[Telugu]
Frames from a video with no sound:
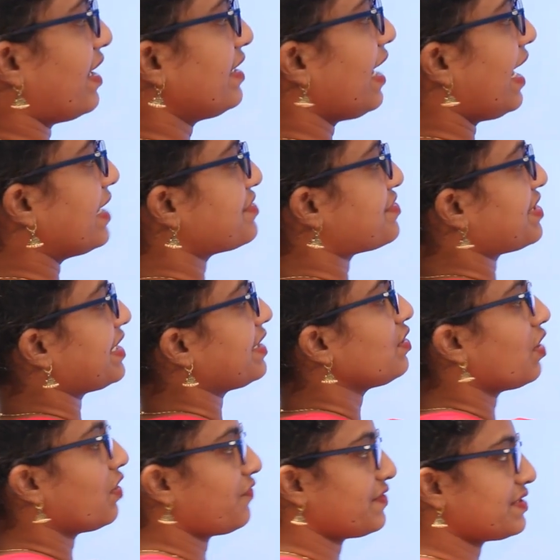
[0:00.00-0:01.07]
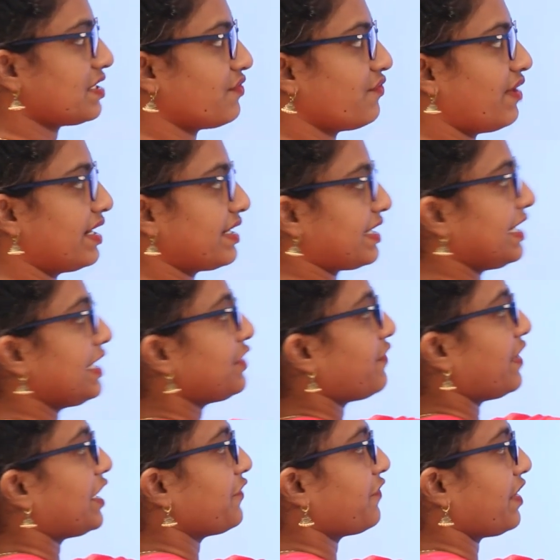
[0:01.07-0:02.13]
వన్ అండ్ ట్రైనింగ్ ఆఫీసర్ వన్కి
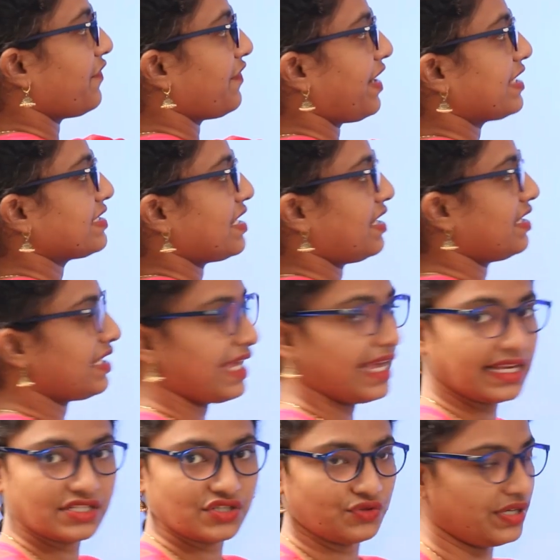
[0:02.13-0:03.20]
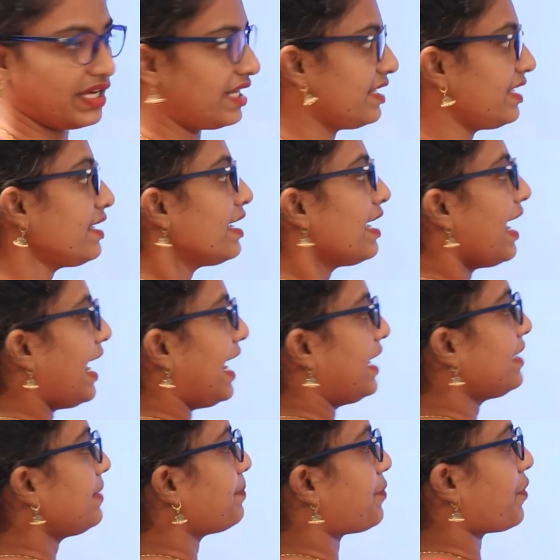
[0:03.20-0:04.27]
ట్వంటీ ఫైవ్ ఇయర్స్ అనేది ఏజ్ ఉండాలి
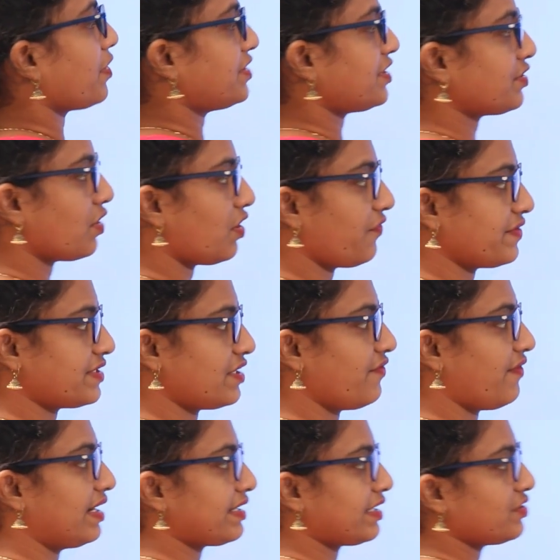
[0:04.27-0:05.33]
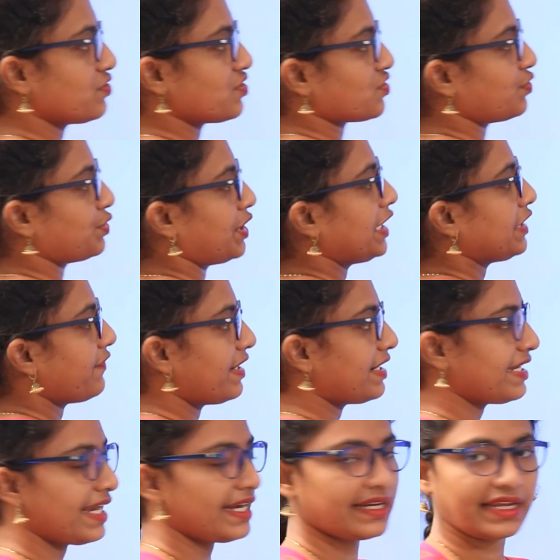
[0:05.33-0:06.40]
అండ్ ప్రాజెక్ట్ ఆఫీసర్ వన్కి చూసుకుంటే
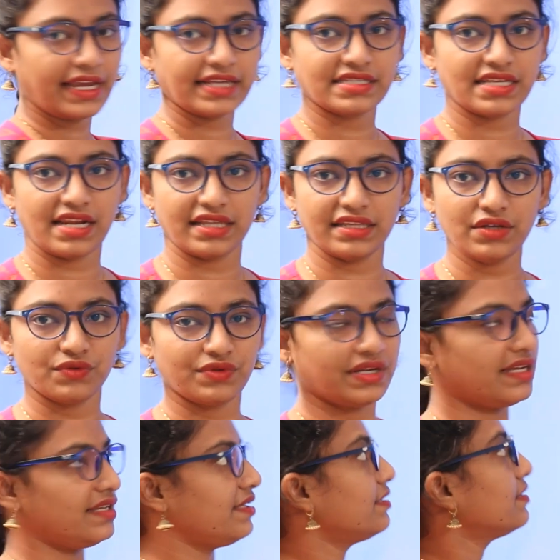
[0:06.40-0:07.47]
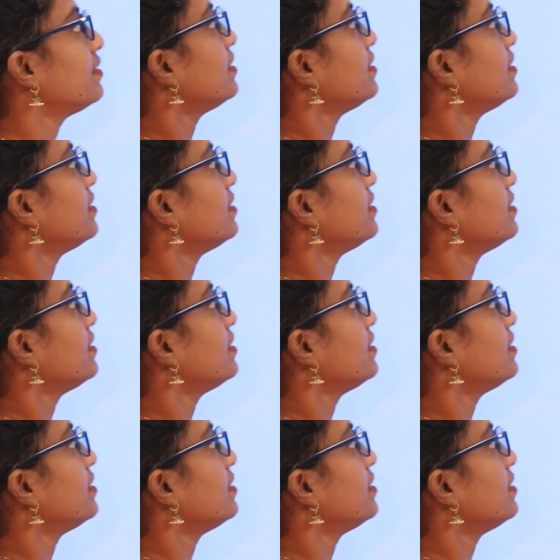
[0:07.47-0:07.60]
ట్వంటీ ఎయిట్ ఇయర్స్ అనేది ఉండాలి